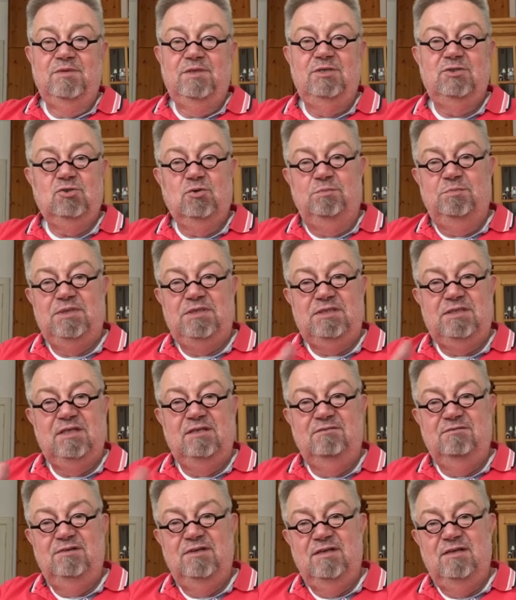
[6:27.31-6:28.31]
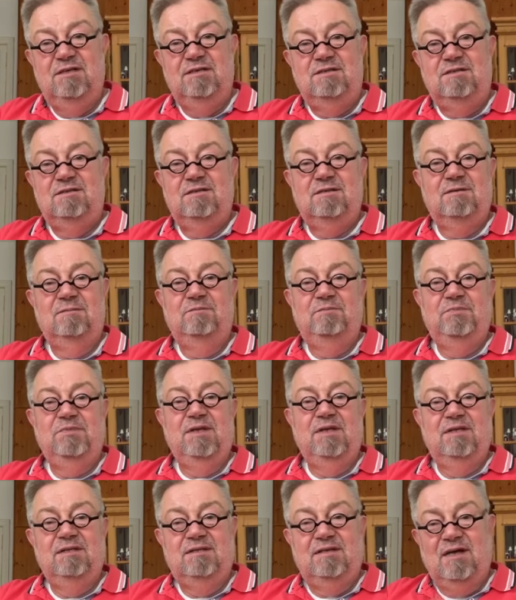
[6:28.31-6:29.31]
die so ein bisschen wie ich
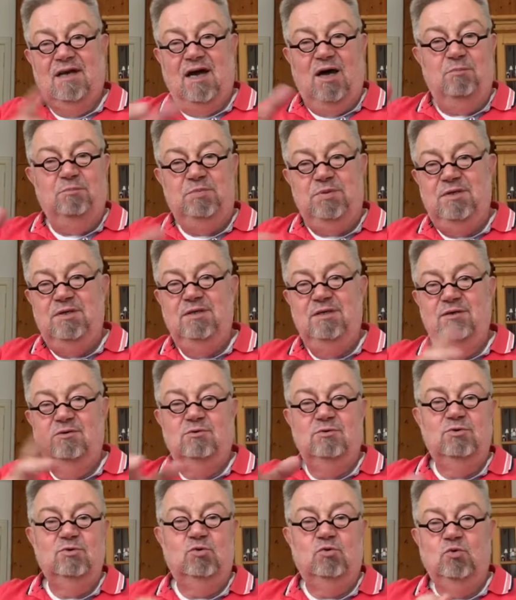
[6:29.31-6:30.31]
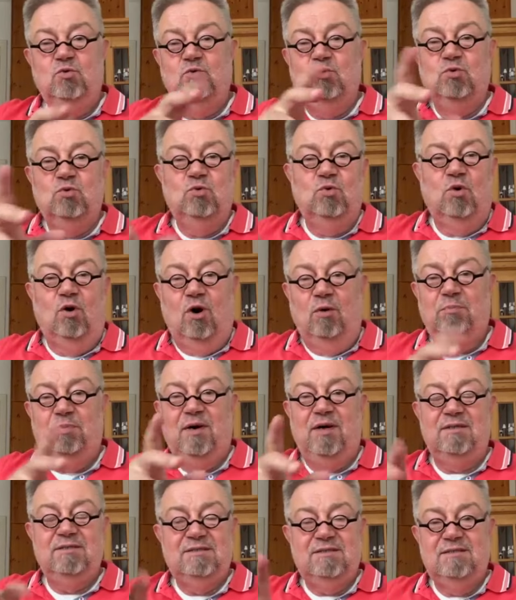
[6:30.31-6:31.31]
Therapie- und
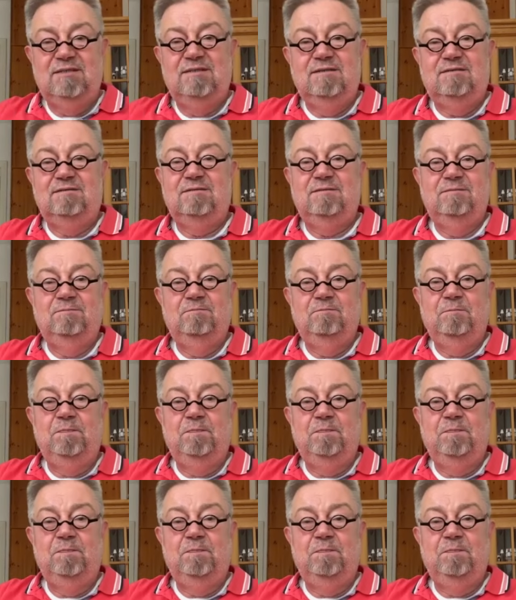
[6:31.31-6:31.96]
Guru-Hopper sind,